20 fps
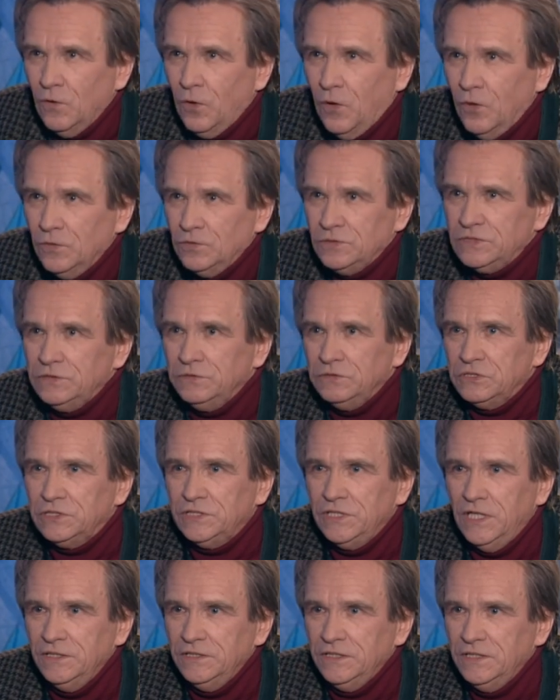Ну,
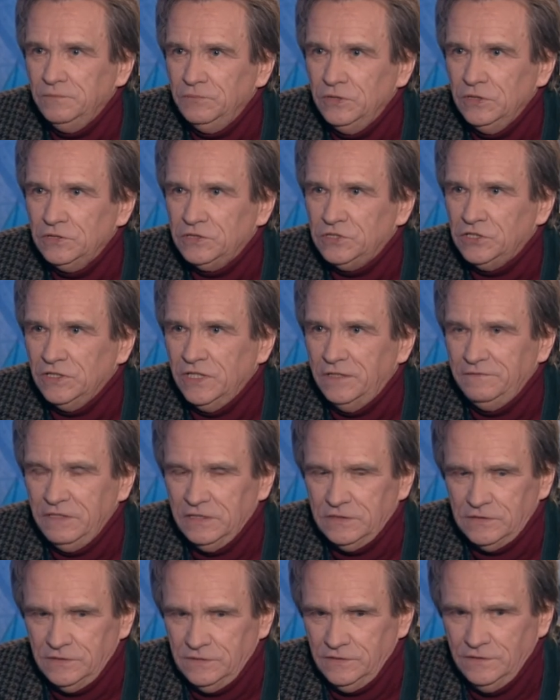совершенный был
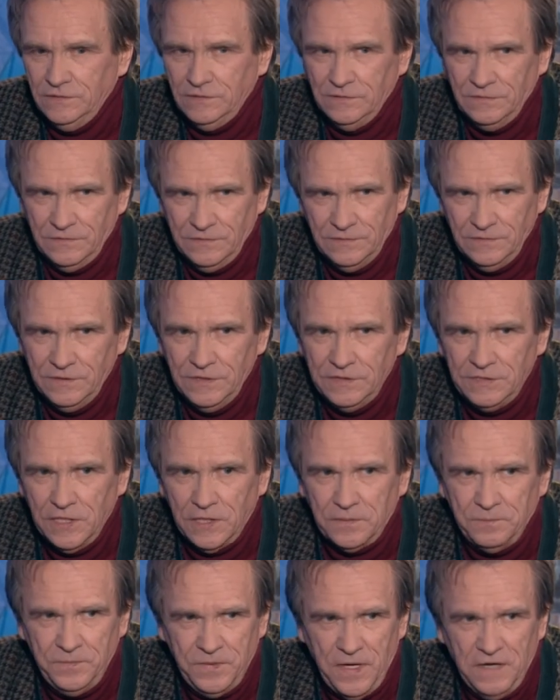человек, не
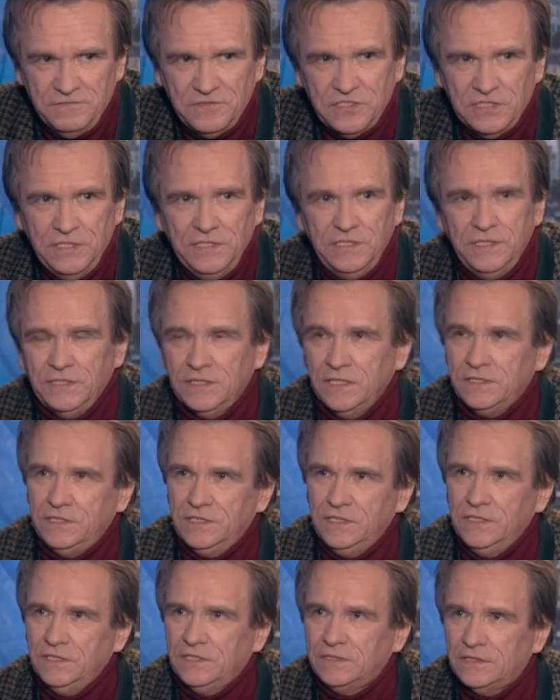терпевший
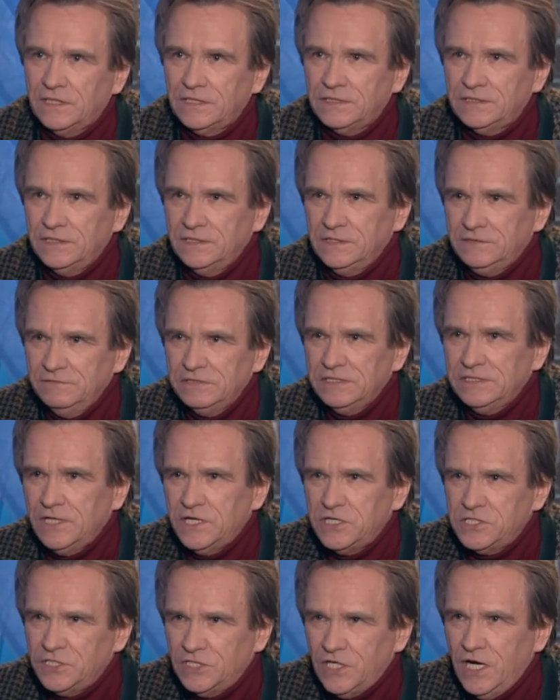никаких, так сказать,
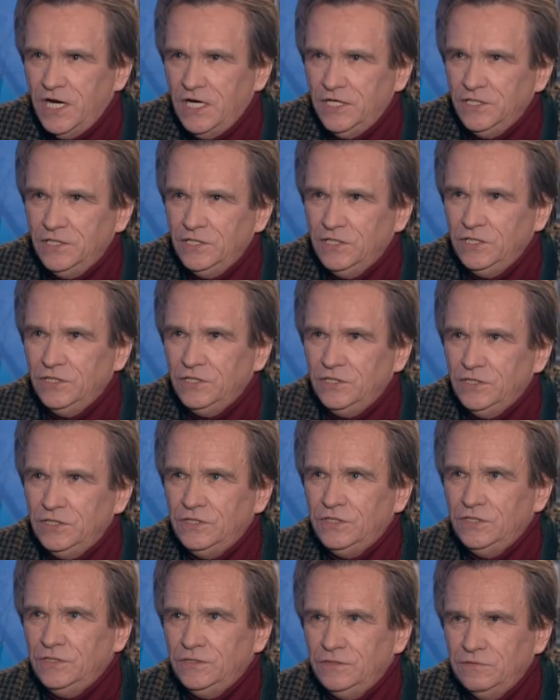возражений.
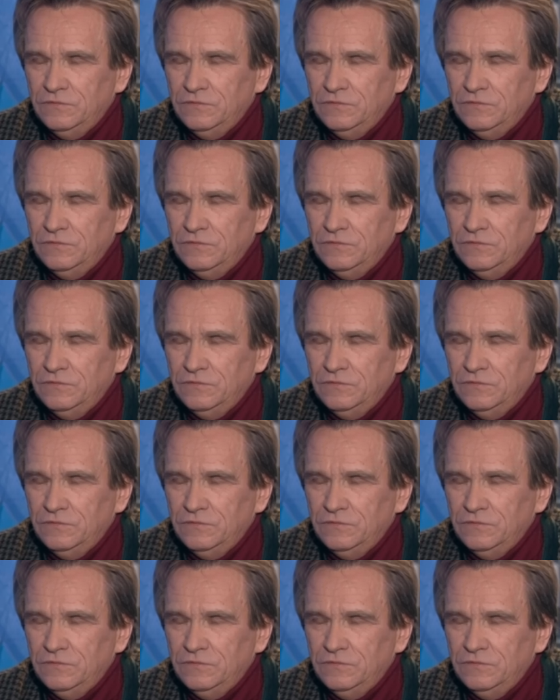И... Это